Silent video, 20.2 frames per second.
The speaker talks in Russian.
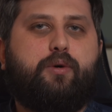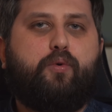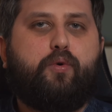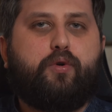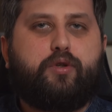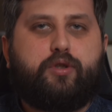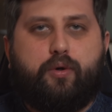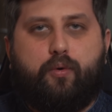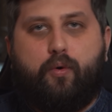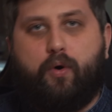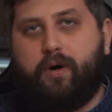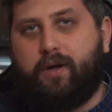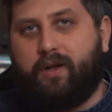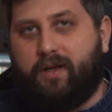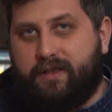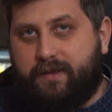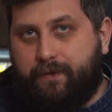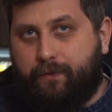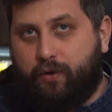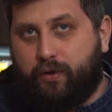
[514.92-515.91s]
курс
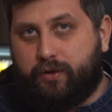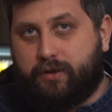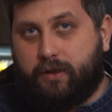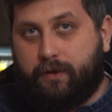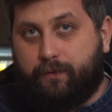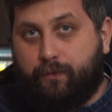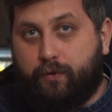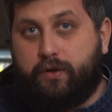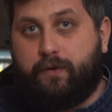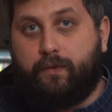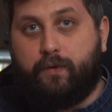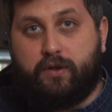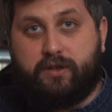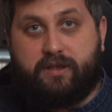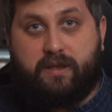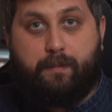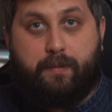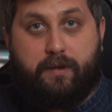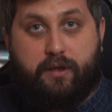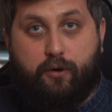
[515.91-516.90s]
около
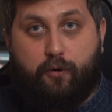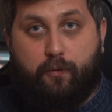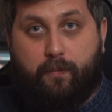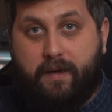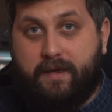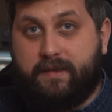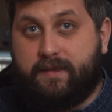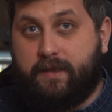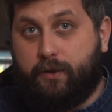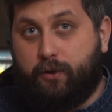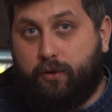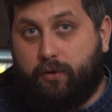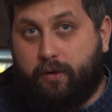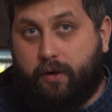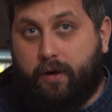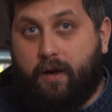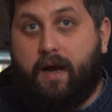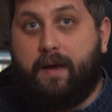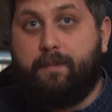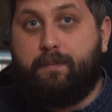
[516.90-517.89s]
92-95 рублей за
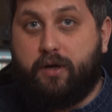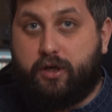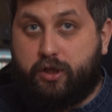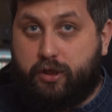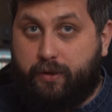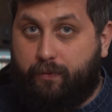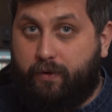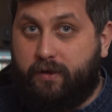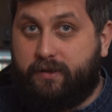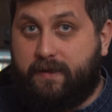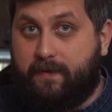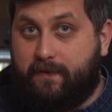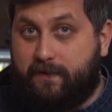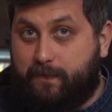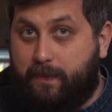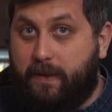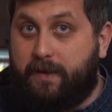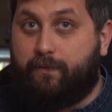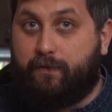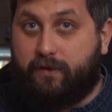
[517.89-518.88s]
доллар, а биржевой
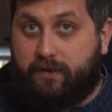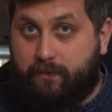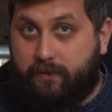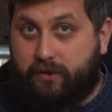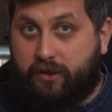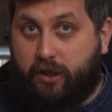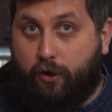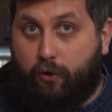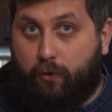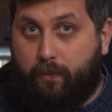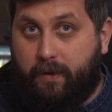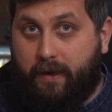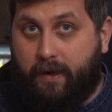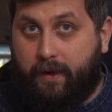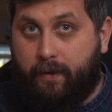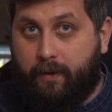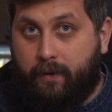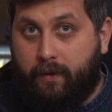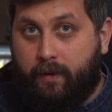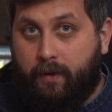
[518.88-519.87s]
75-83
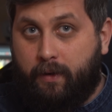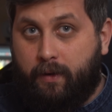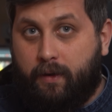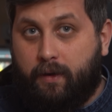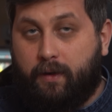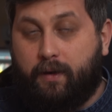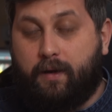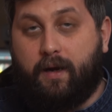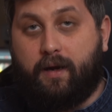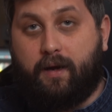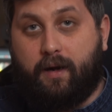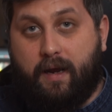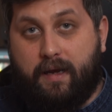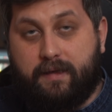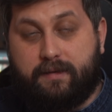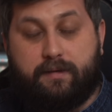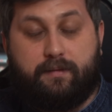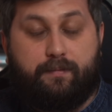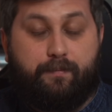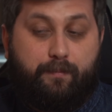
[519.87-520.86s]
рубля. Как
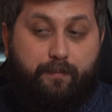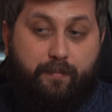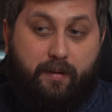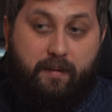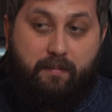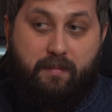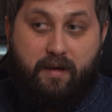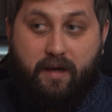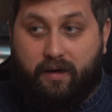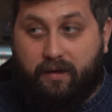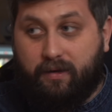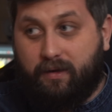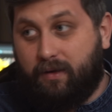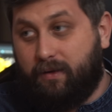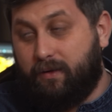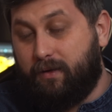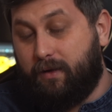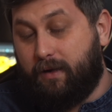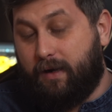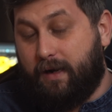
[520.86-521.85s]
раз
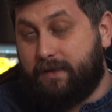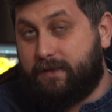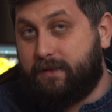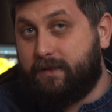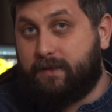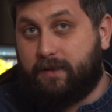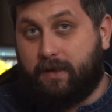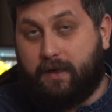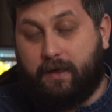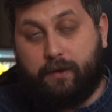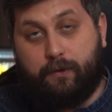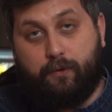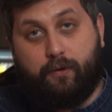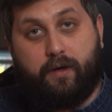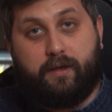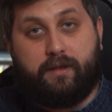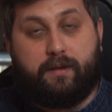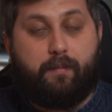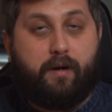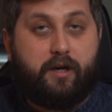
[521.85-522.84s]
примерно разница,
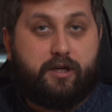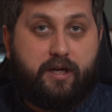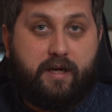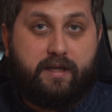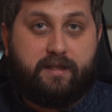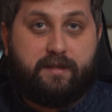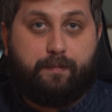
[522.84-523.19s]
которая отображает